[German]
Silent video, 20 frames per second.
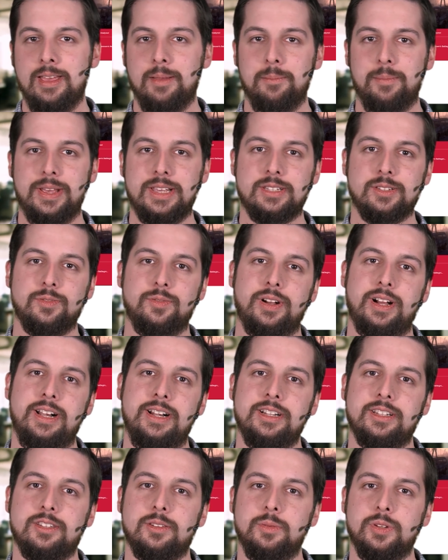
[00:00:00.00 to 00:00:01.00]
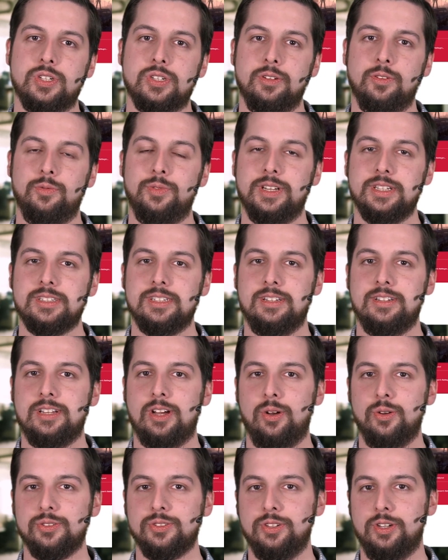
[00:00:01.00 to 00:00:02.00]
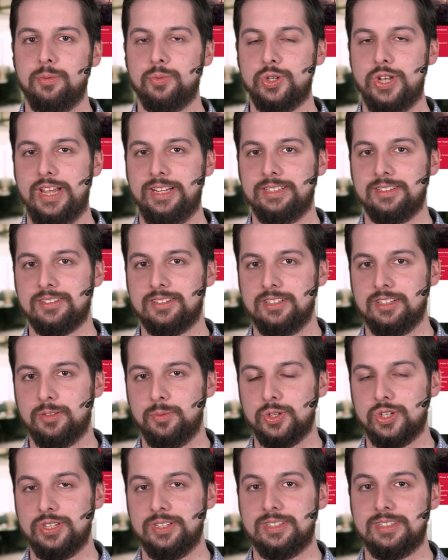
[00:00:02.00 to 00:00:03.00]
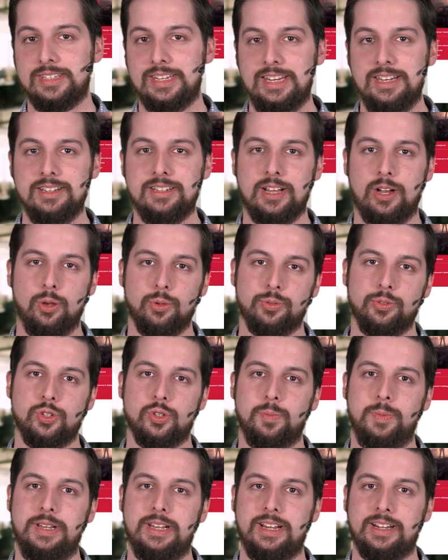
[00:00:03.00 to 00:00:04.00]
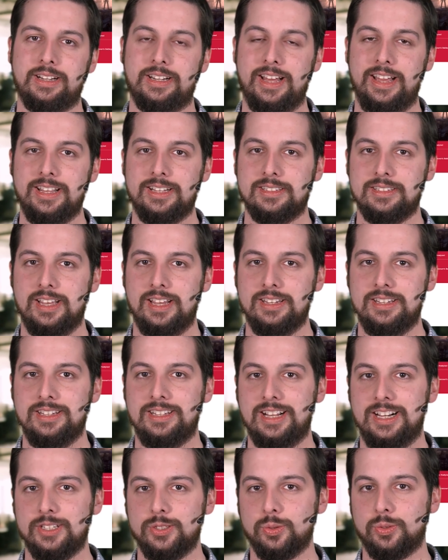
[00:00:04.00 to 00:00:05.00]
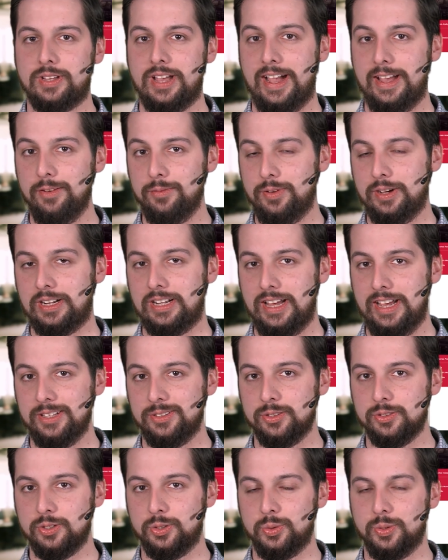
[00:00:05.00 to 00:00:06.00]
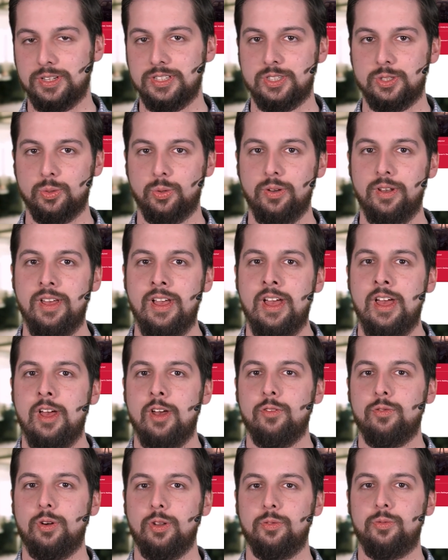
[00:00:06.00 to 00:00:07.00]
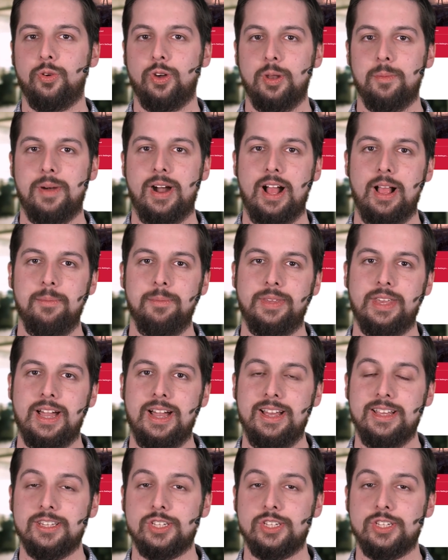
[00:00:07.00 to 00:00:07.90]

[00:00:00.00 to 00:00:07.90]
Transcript: im Bestfall zwischen 14.000 und im schlechtesten zwischen 10.000 Spielern gleichzeitig, also kein Vergleich zur Situation von vor einem halben Jahr.